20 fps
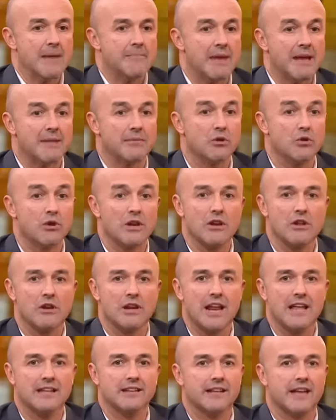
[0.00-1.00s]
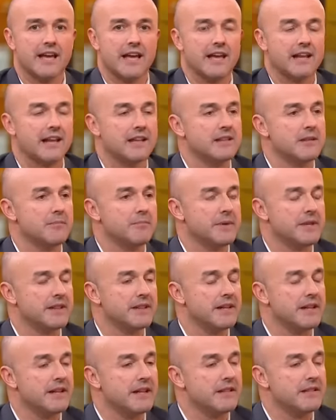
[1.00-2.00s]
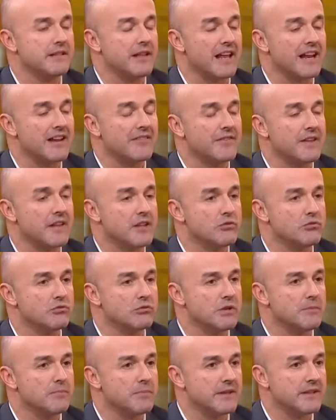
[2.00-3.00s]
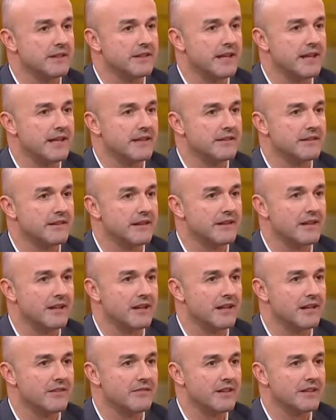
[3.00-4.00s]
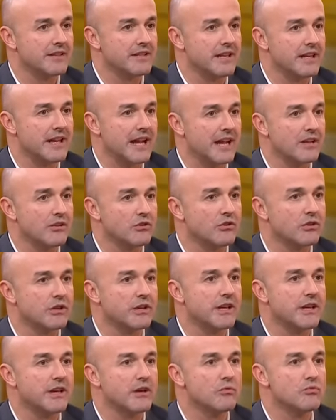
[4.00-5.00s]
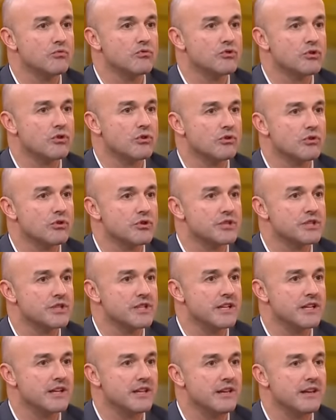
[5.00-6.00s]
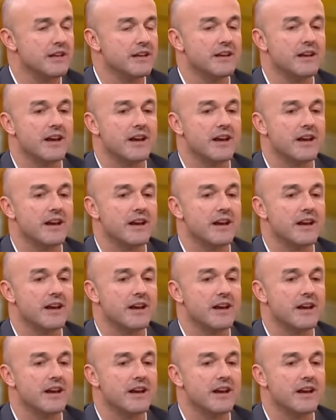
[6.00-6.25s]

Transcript: Beh, Emanuela Orlandi è la, è la, figlia di un dipendente del Vaticano che un giorno si eh,